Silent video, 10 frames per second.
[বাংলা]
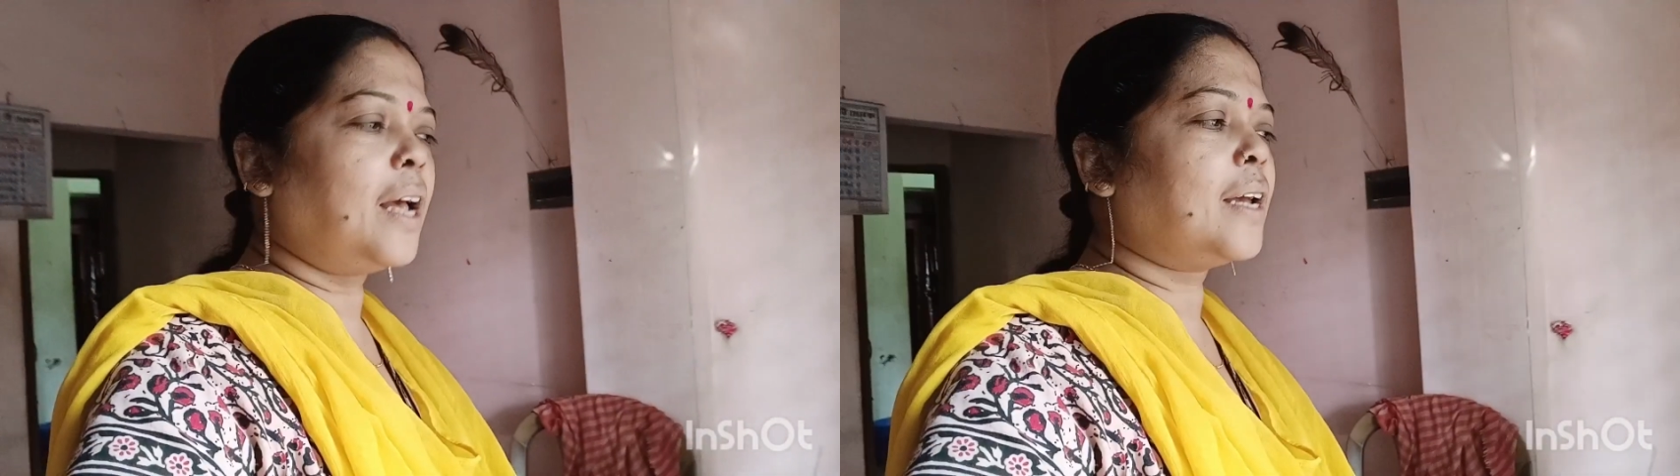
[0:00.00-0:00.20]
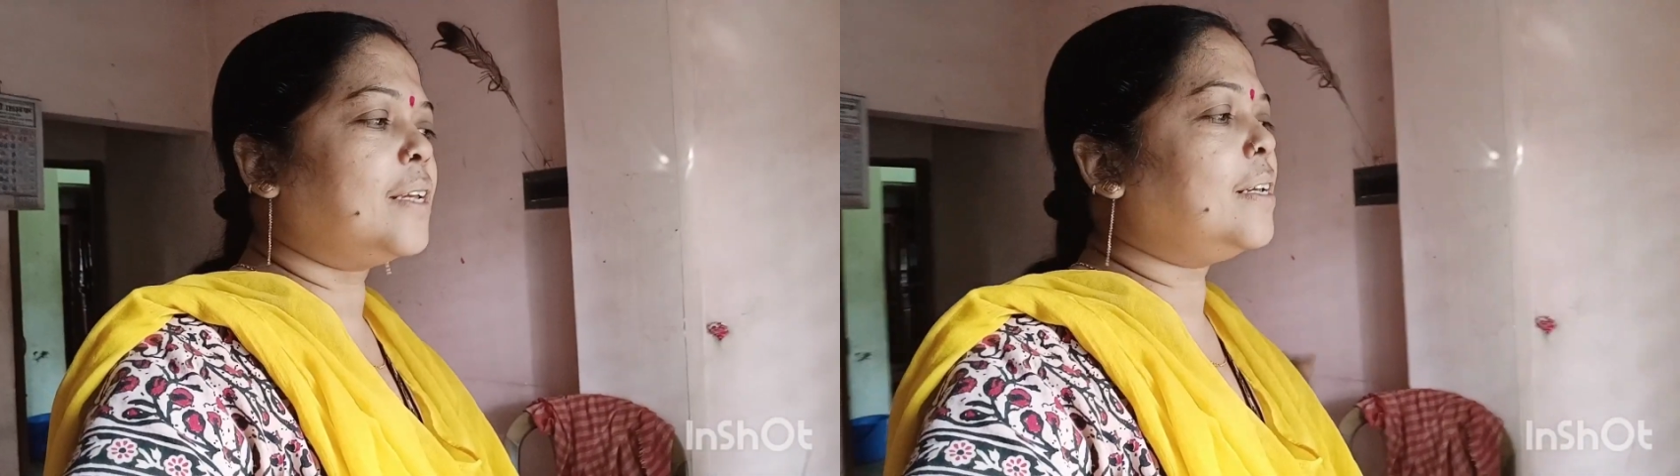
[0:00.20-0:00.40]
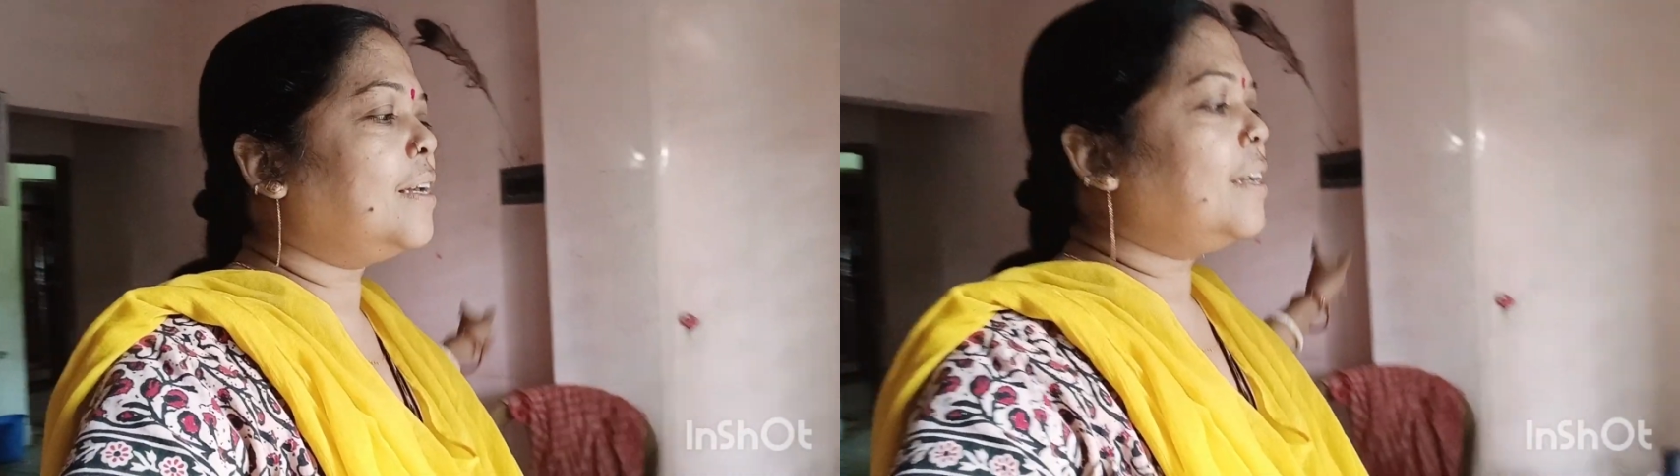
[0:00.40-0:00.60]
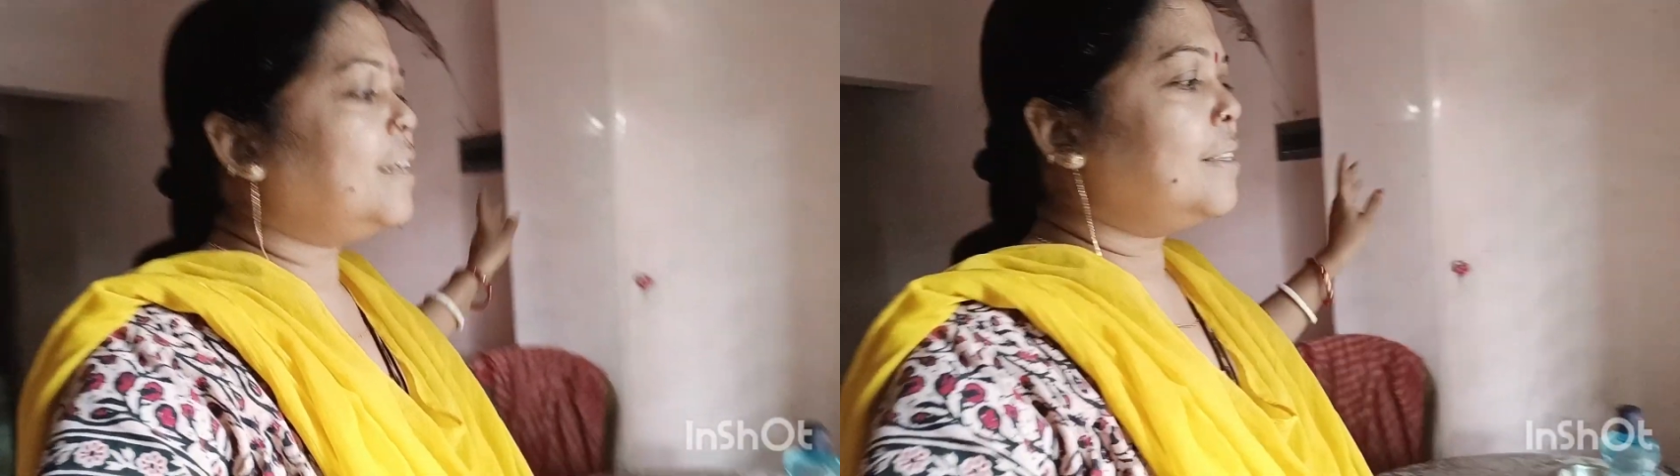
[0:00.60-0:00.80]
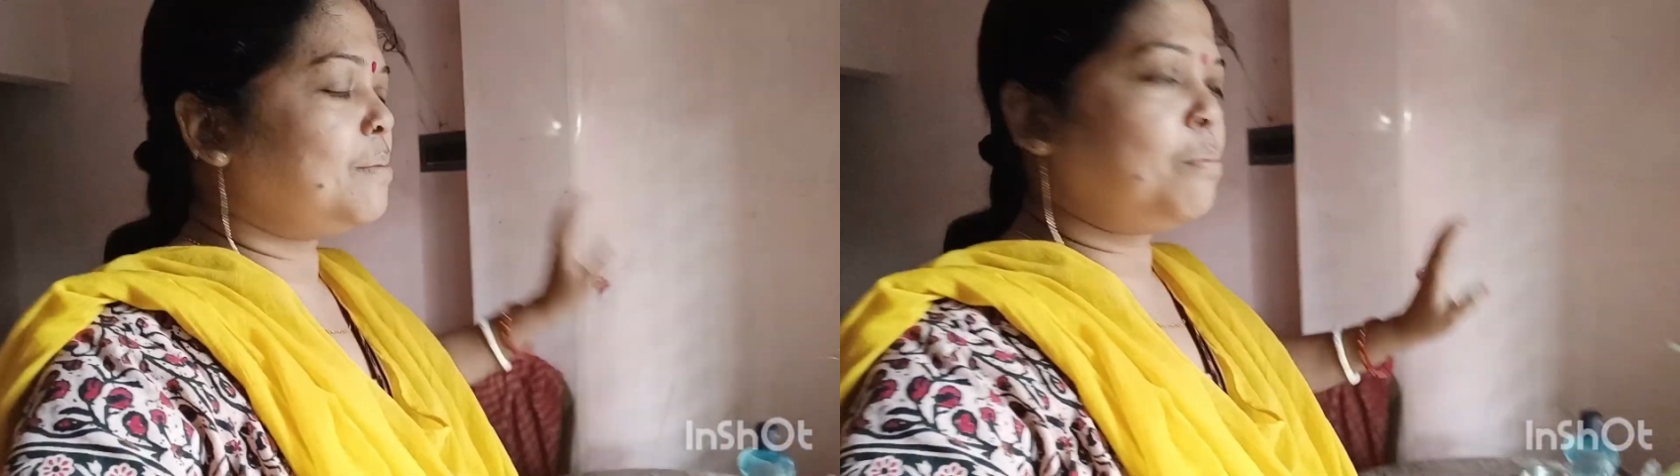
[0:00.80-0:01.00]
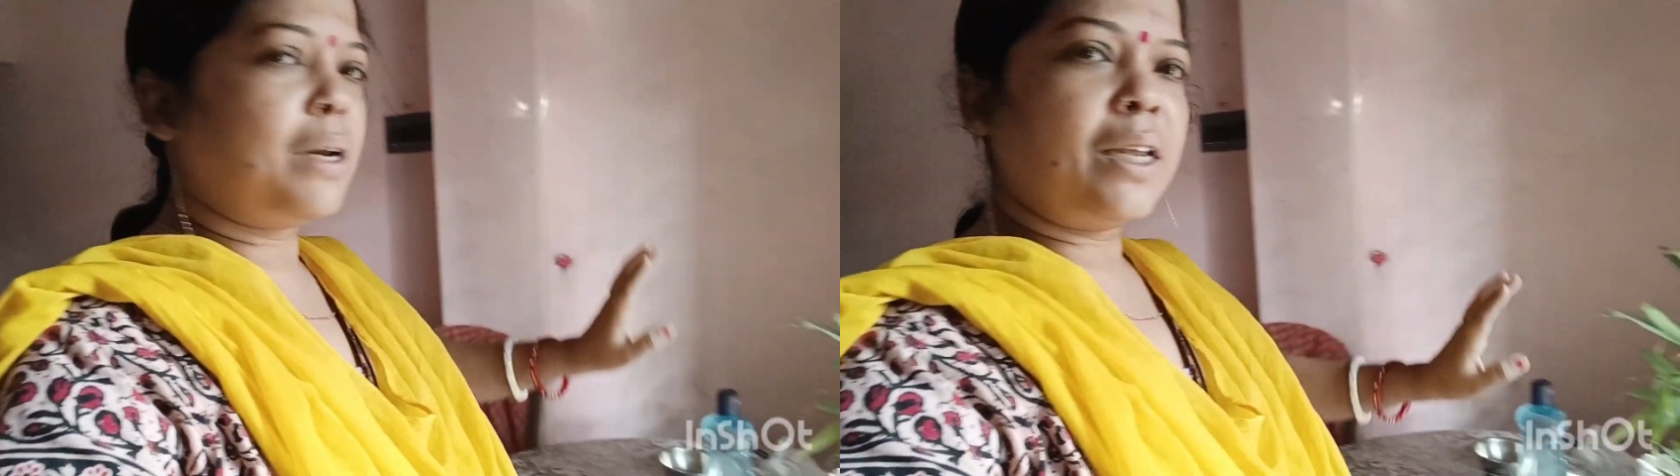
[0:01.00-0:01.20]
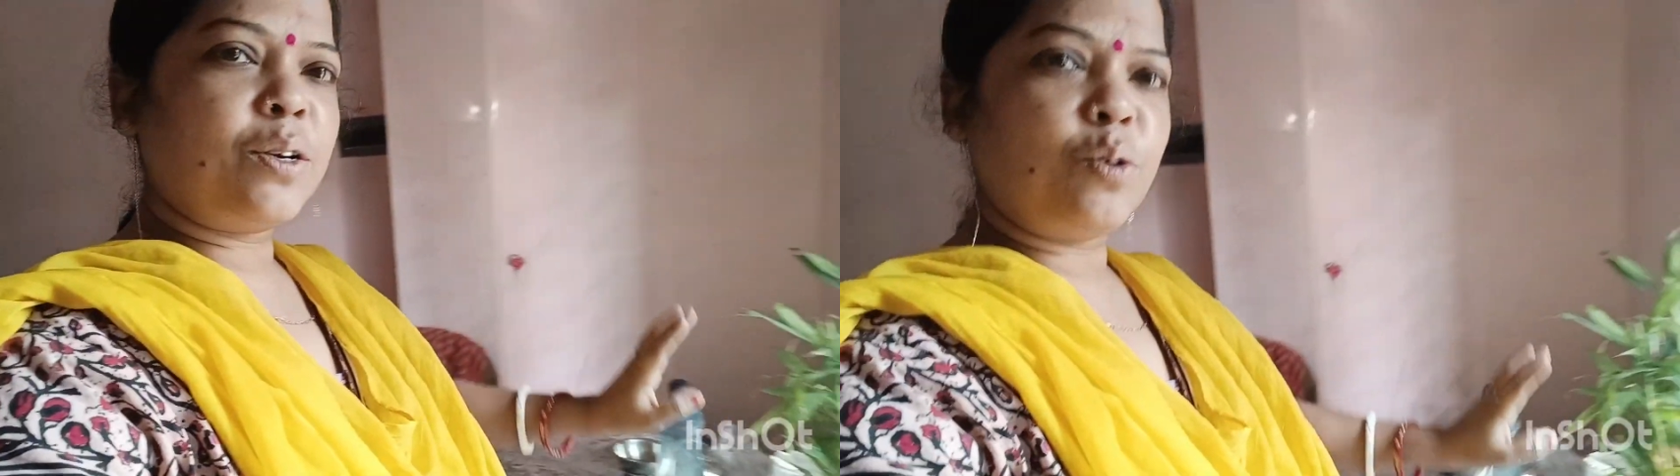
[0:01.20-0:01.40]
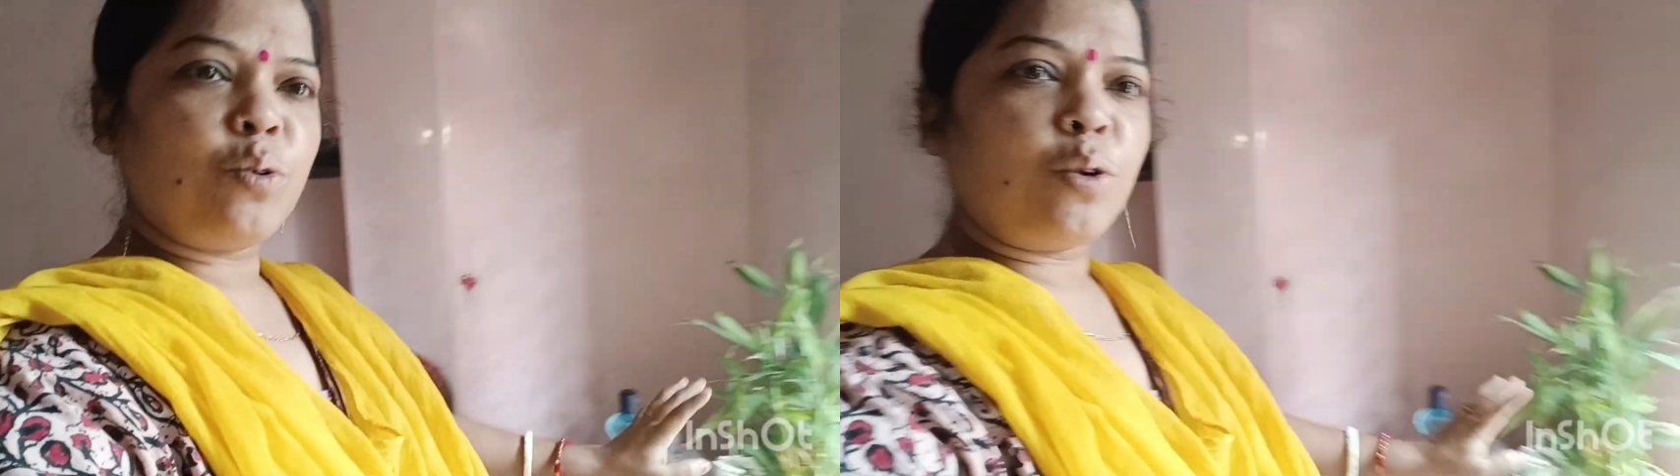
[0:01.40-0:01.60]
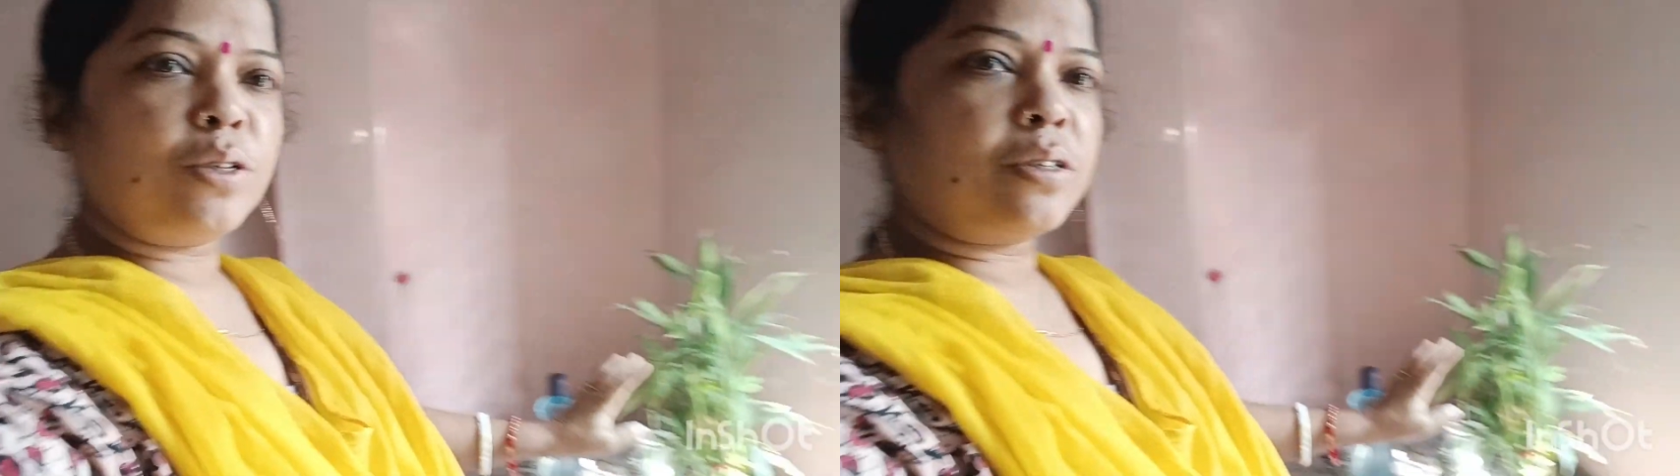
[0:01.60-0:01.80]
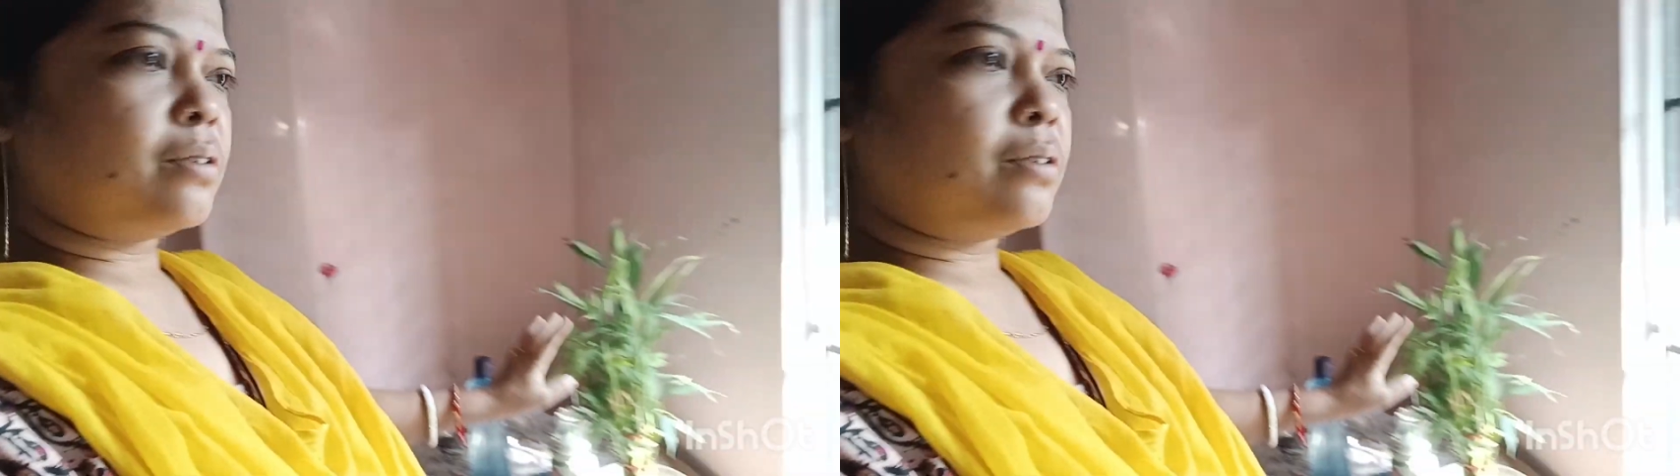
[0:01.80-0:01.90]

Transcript: রাখি মানে একটু রোদ